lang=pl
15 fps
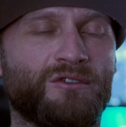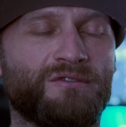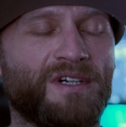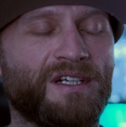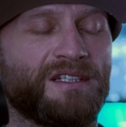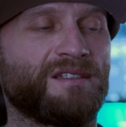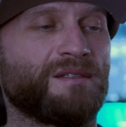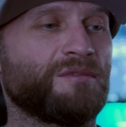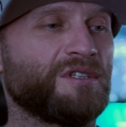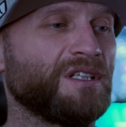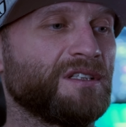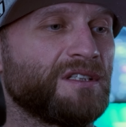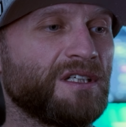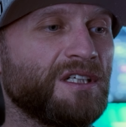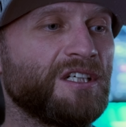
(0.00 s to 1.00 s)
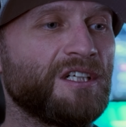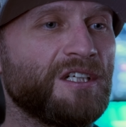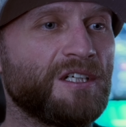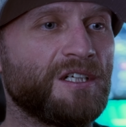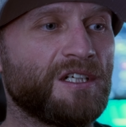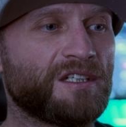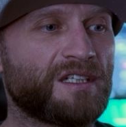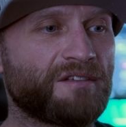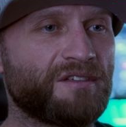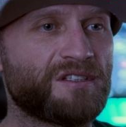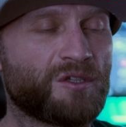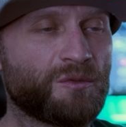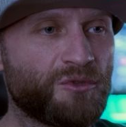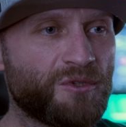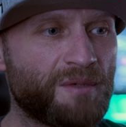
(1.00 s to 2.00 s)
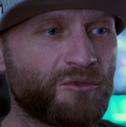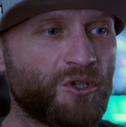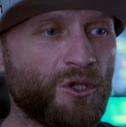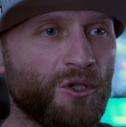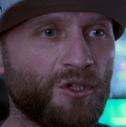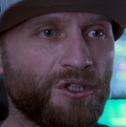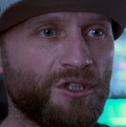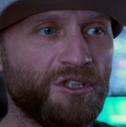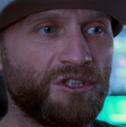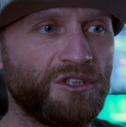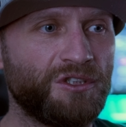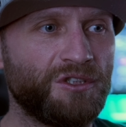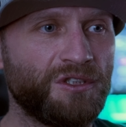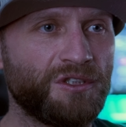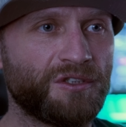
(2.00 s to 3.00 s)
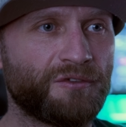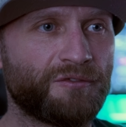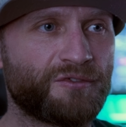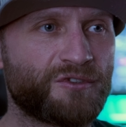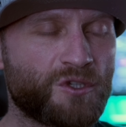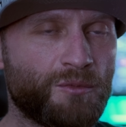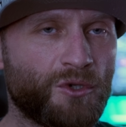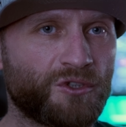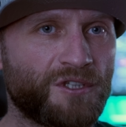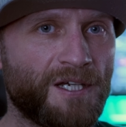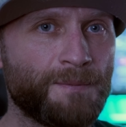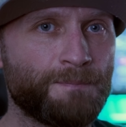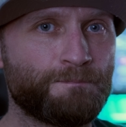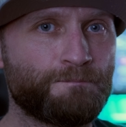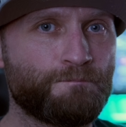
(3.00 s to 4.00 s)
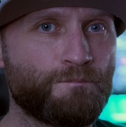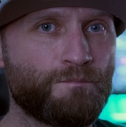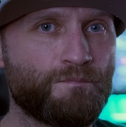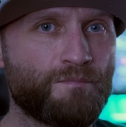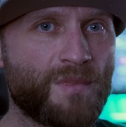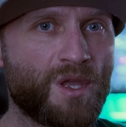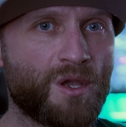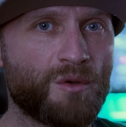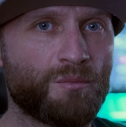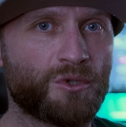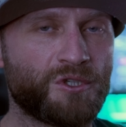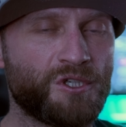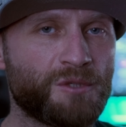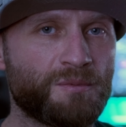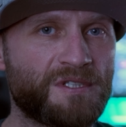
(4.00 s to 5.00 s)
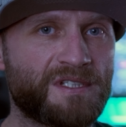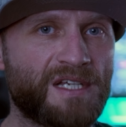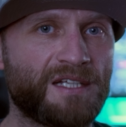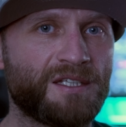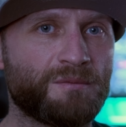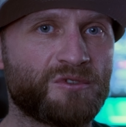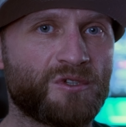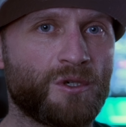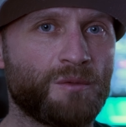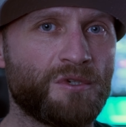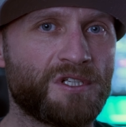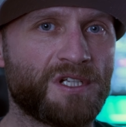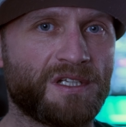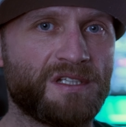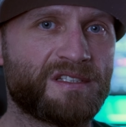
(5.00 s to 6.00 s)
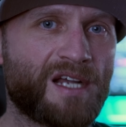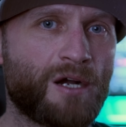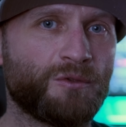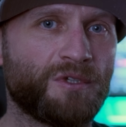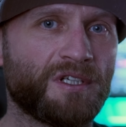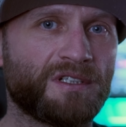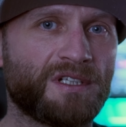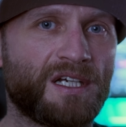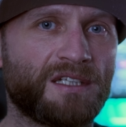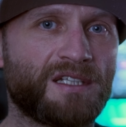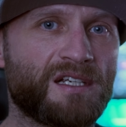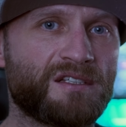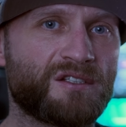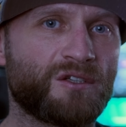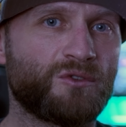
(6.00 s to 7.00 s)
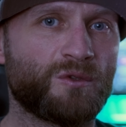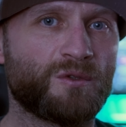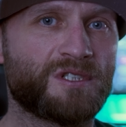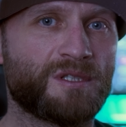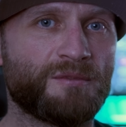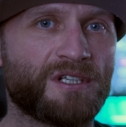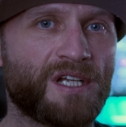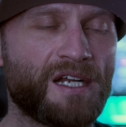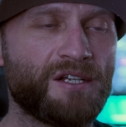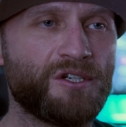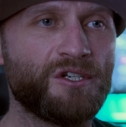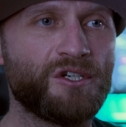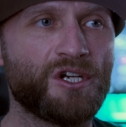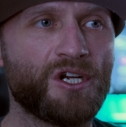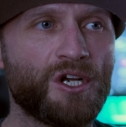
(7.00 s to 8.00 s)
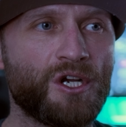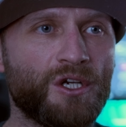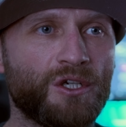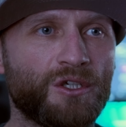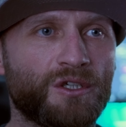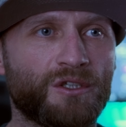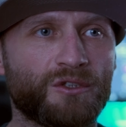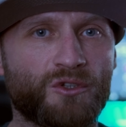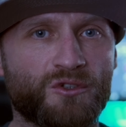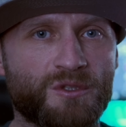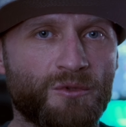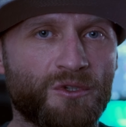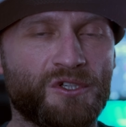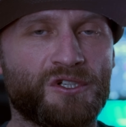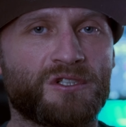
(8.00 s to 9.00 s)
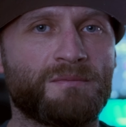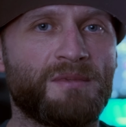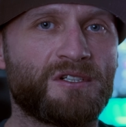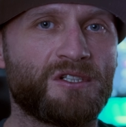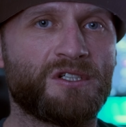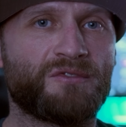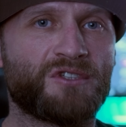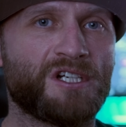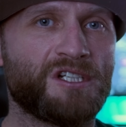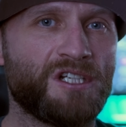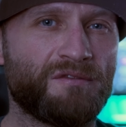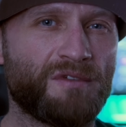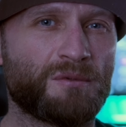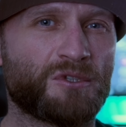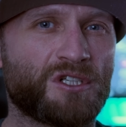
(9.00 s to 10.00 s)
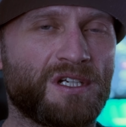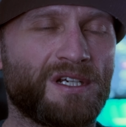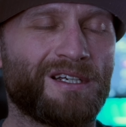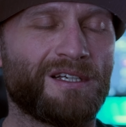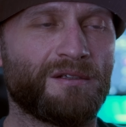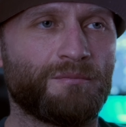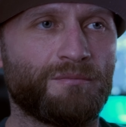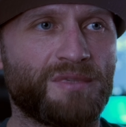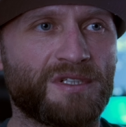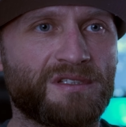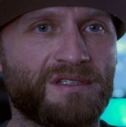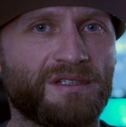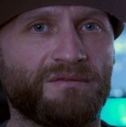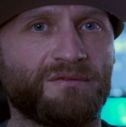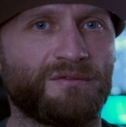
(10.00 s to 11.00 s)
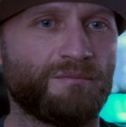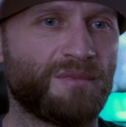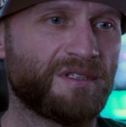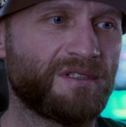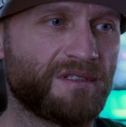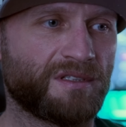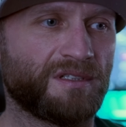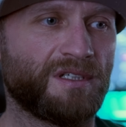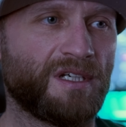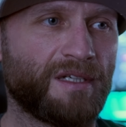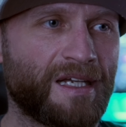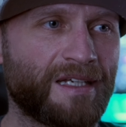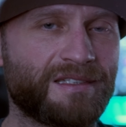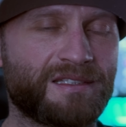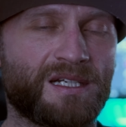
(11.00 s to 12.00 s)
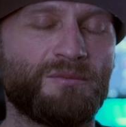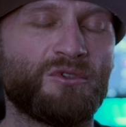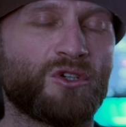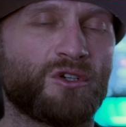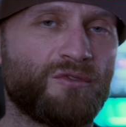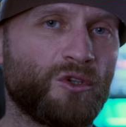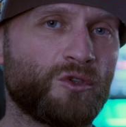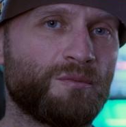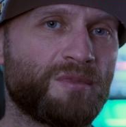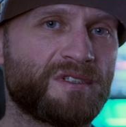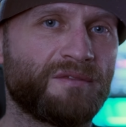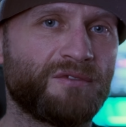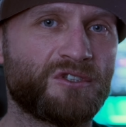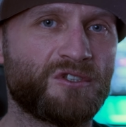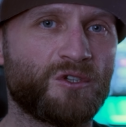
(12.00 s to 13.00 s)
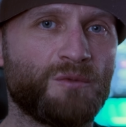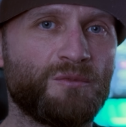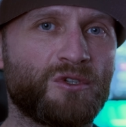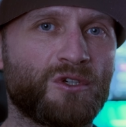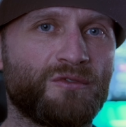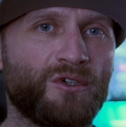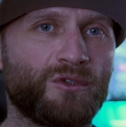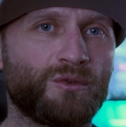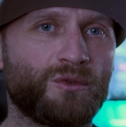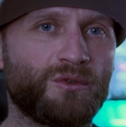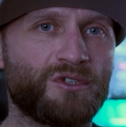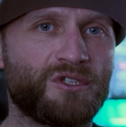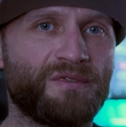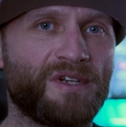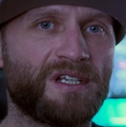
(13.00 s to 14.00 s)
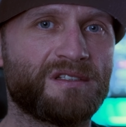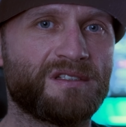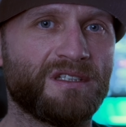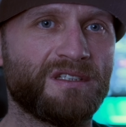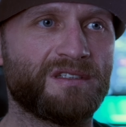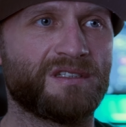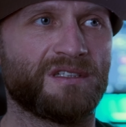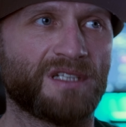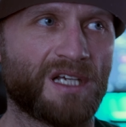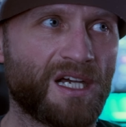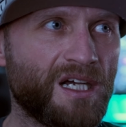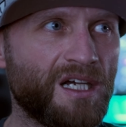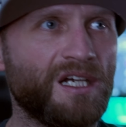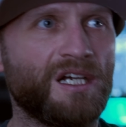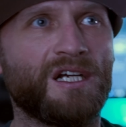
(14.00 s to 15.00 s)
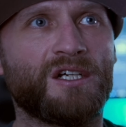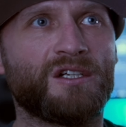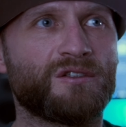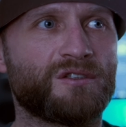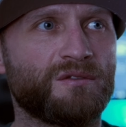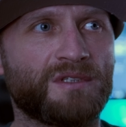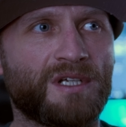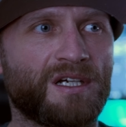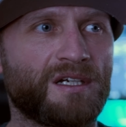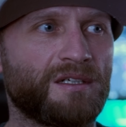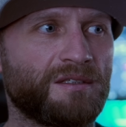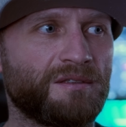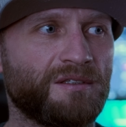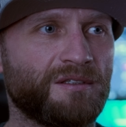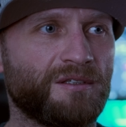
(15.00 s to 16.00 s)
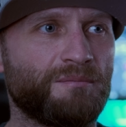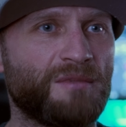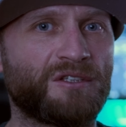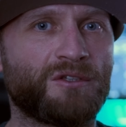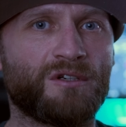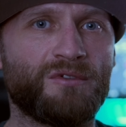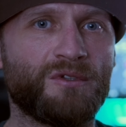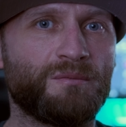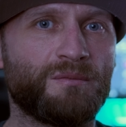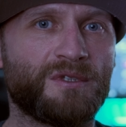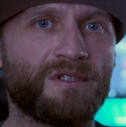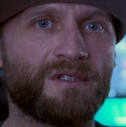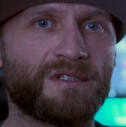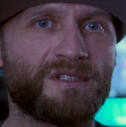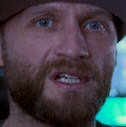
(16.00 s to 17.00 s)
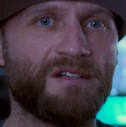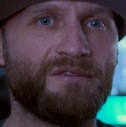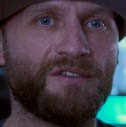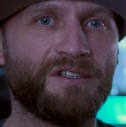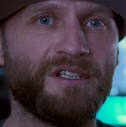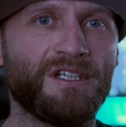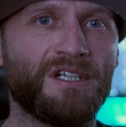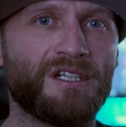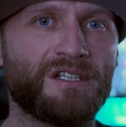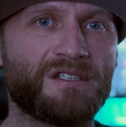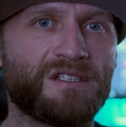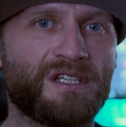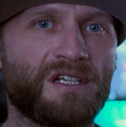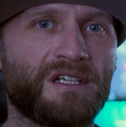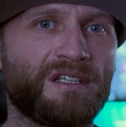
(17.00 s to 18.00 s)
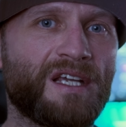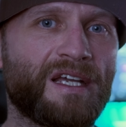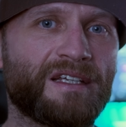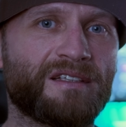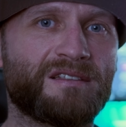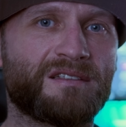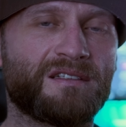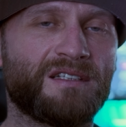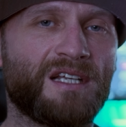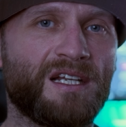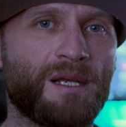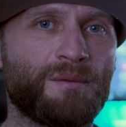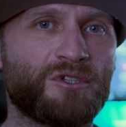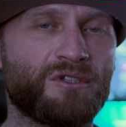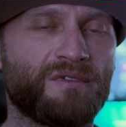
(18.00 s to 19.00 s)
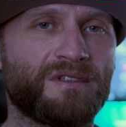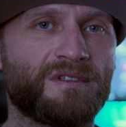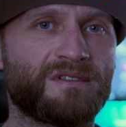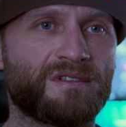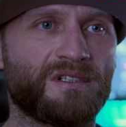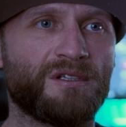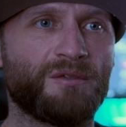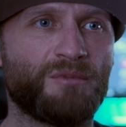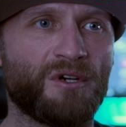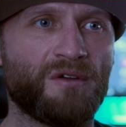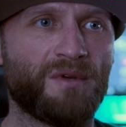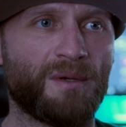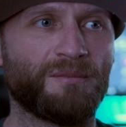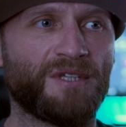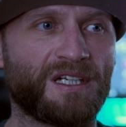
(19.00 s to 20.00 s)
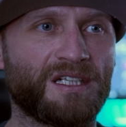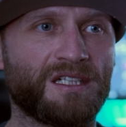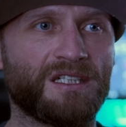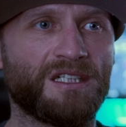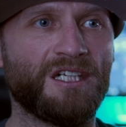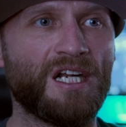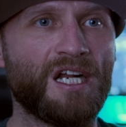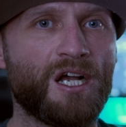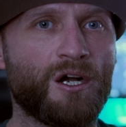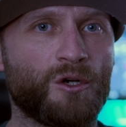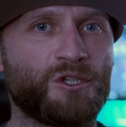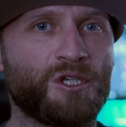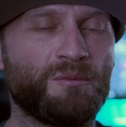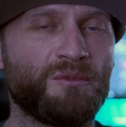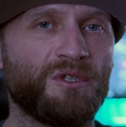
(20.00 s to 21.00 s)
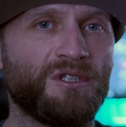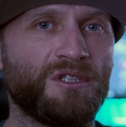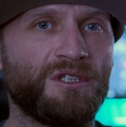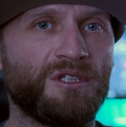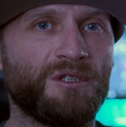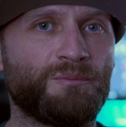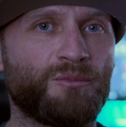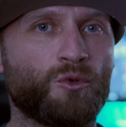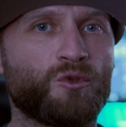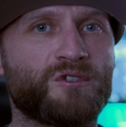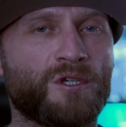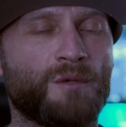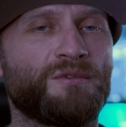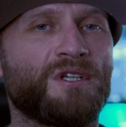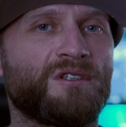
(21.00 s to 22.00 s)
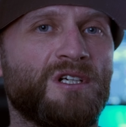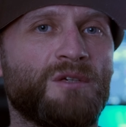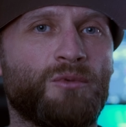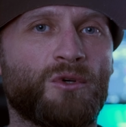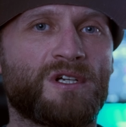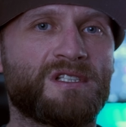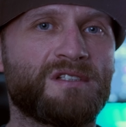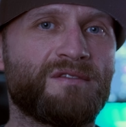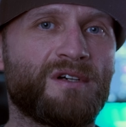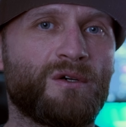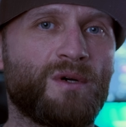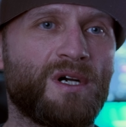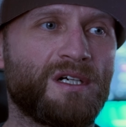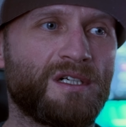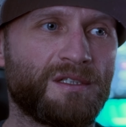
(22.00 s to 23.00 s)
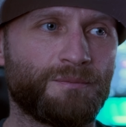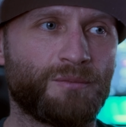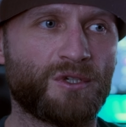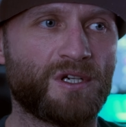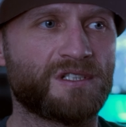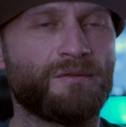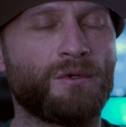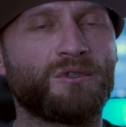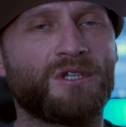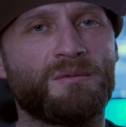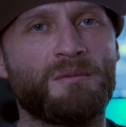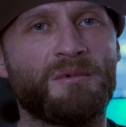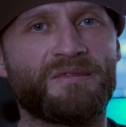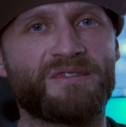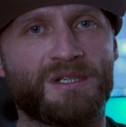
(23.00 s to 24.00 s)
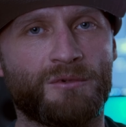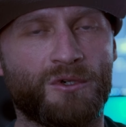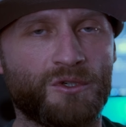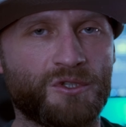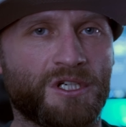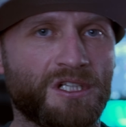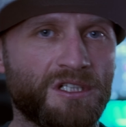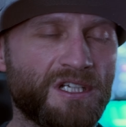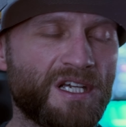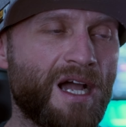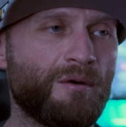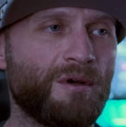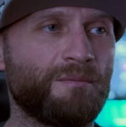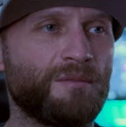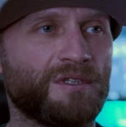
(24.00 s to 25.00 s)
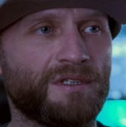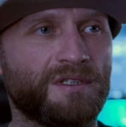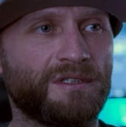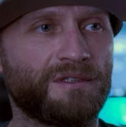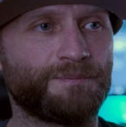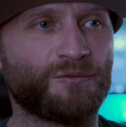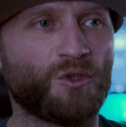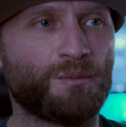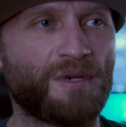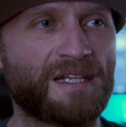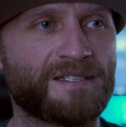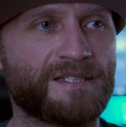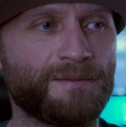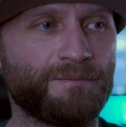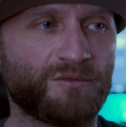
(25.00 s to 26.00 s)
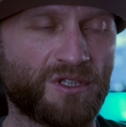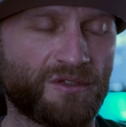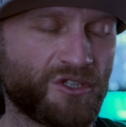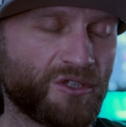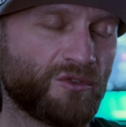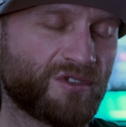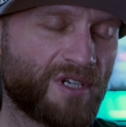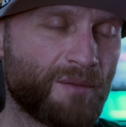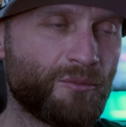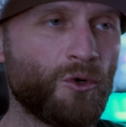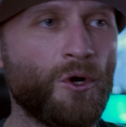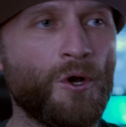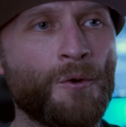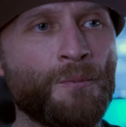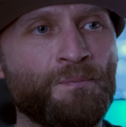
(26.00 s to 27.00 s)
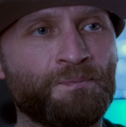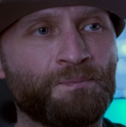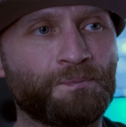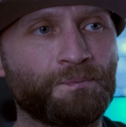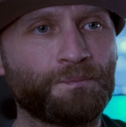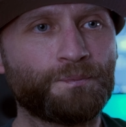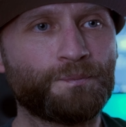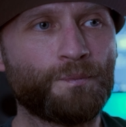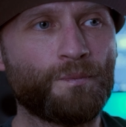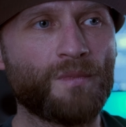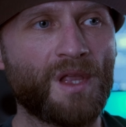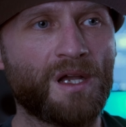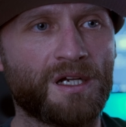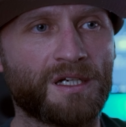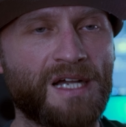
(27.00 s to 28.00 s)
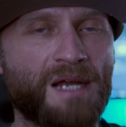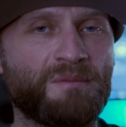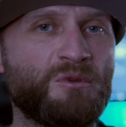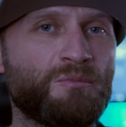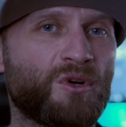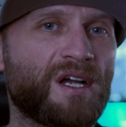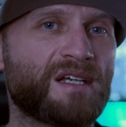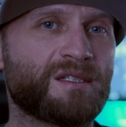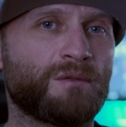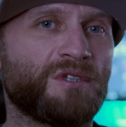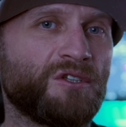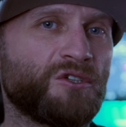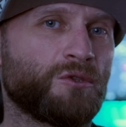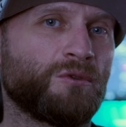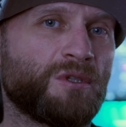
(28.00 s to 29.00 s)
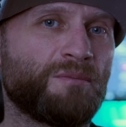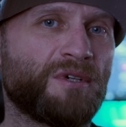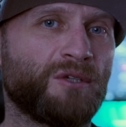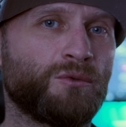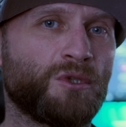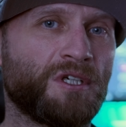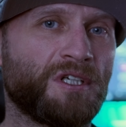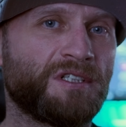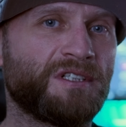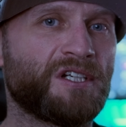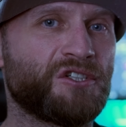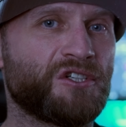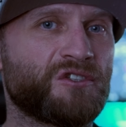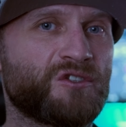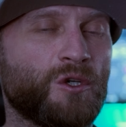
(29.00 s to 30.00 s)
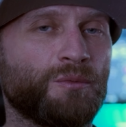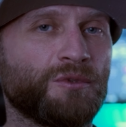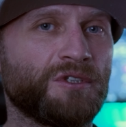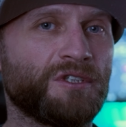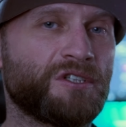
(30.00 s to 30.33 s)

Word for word: Otwarte, zamknięte. Tak więc zrobiłem to i w sobotę poszliśmy z Sadim zrobić taki scouting na trasę, którą chcemy kręcić. E, to, co mogliście zobaczyć wcześniej. Wiem, że bez, bez ekstra mikrofonu, bez zewnętrznego mikrofonu dźwięk z Insty na, na e, metrowym e, selfie stick nie jest najlepszy, więc powiem Wam tak. 8,5 stopnia tyle pokazywał termometr w samochodzie, kiedy jechałem do pracy, się do sklepu. Garmin pokazał niższą temperaturę 11 stopni.